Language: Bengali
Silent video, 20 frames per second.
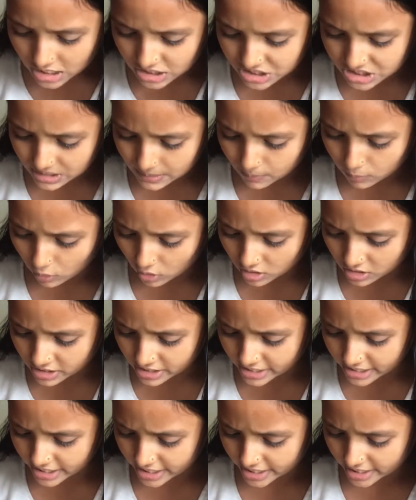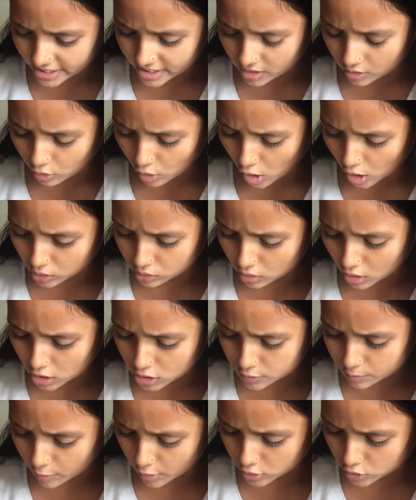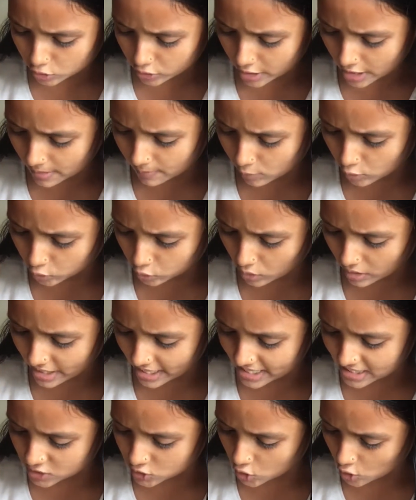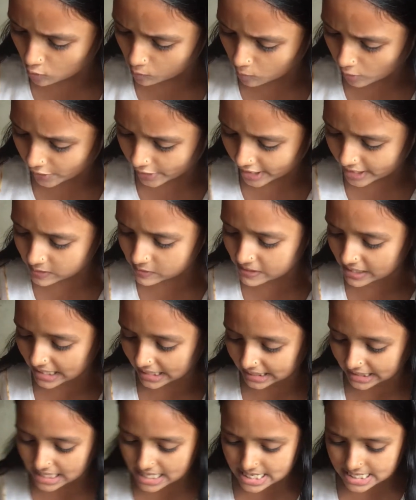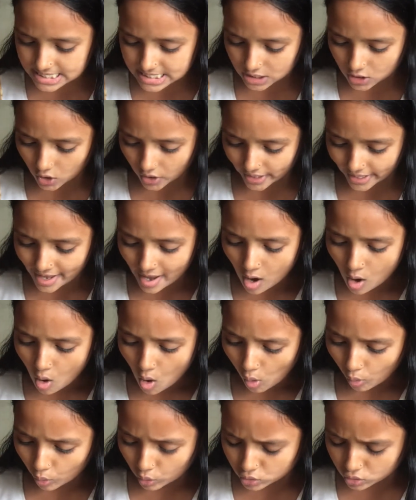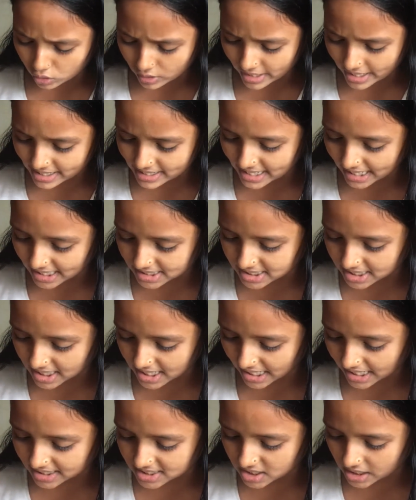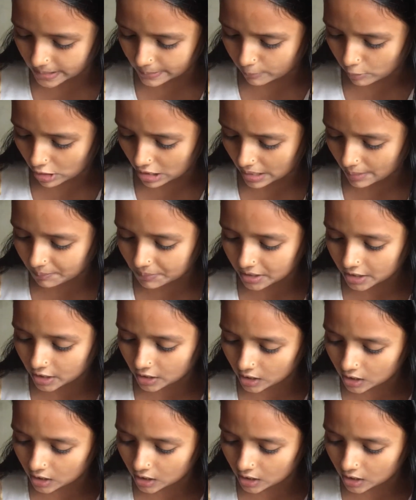জীবন নিয়ে ন দশ বছরের মতো এই যৌবনে খেলতে ইচ্ছে করে উঠোনের ঘাসে কাচের বয়ামে